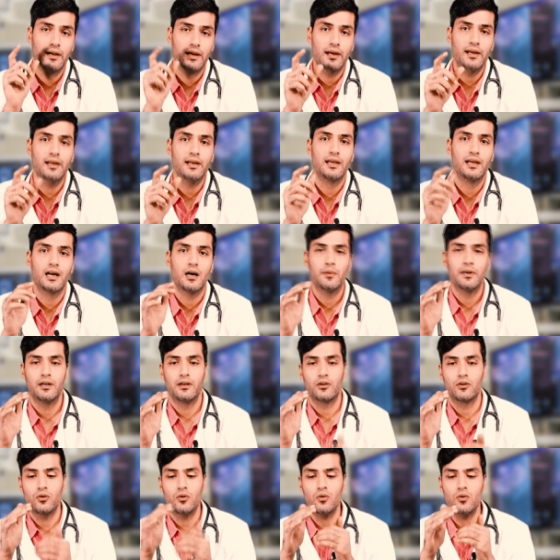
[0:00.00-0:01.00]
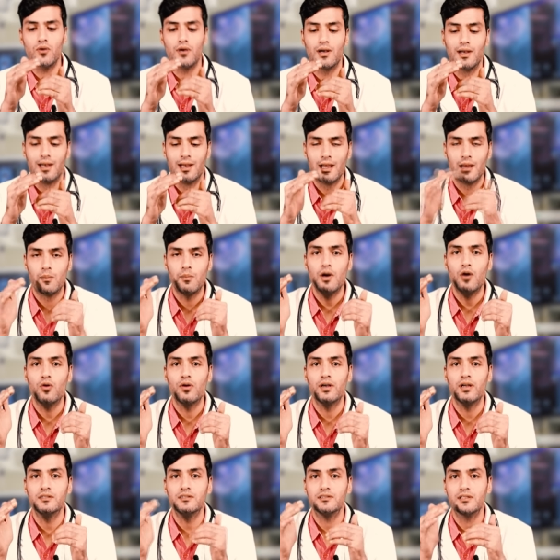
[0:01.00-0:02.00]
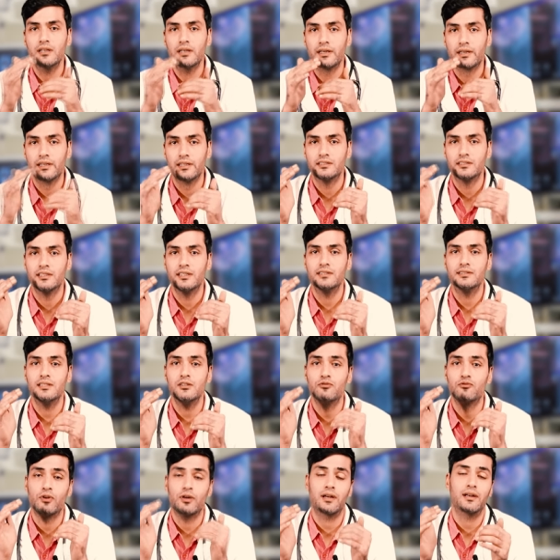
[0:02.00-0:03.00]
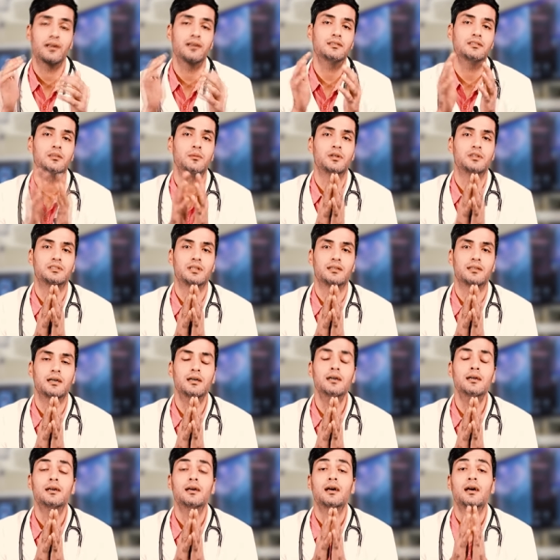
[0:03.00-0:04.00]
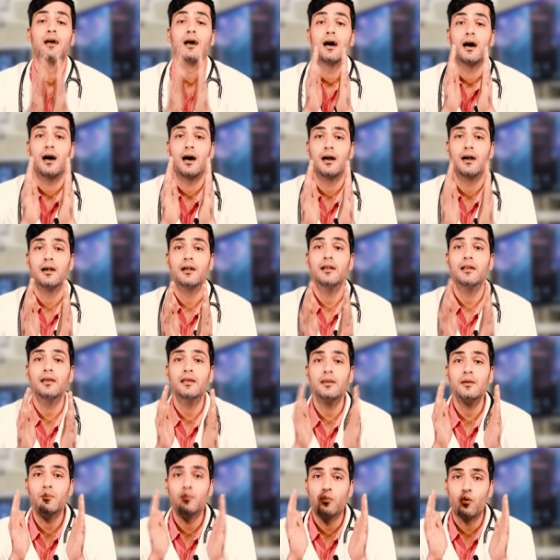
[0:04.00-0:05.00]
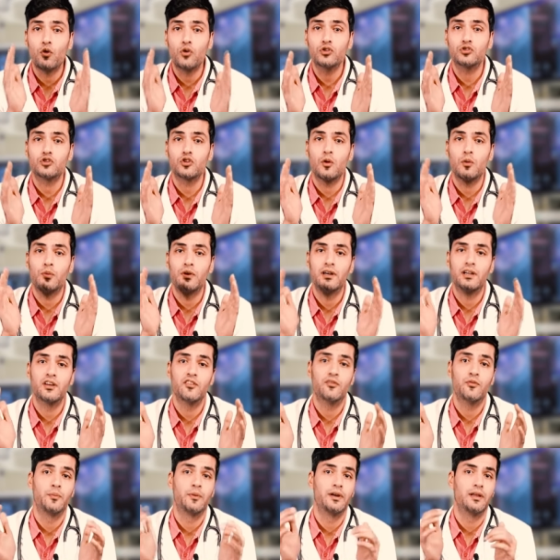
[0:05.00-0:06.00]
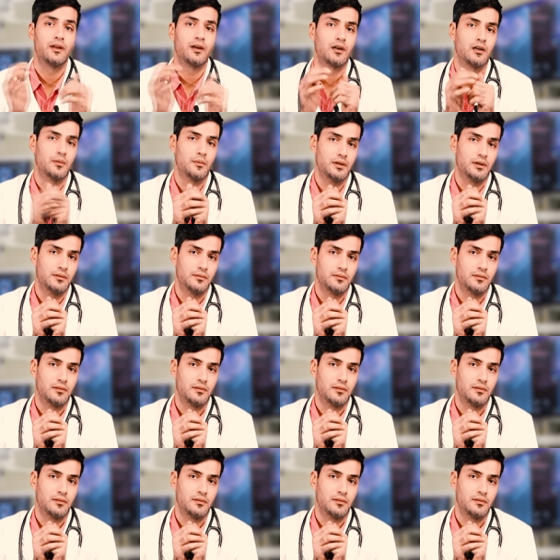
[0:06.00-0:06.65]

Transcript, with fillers: नए लिगामेंट को लंबा होने से खिंचने से फटने से बचाता है अर्ली पोस्ट ऑपरेटिव पीरियड में